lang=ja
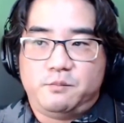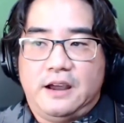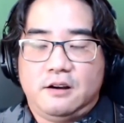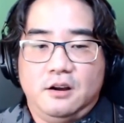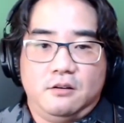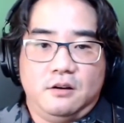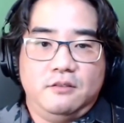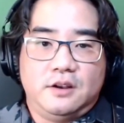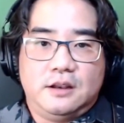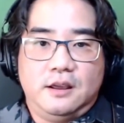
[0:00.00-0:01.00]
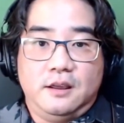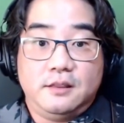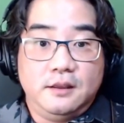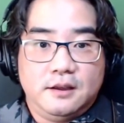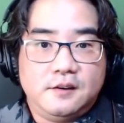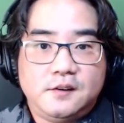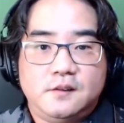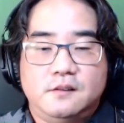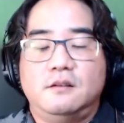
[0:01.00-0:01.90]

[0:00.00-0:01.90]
決して恥ずかしめたり、